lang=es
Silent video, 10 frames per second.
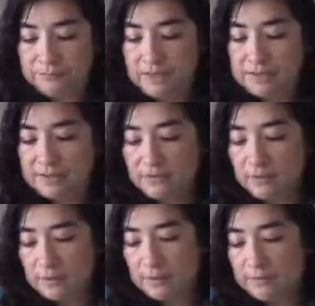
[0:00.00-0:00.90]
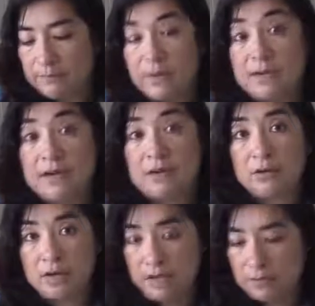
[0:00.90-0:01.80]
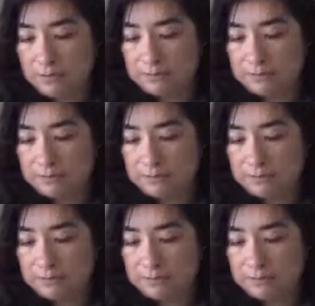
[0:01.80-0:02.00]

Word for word: De esta forma, van a enrollarlo.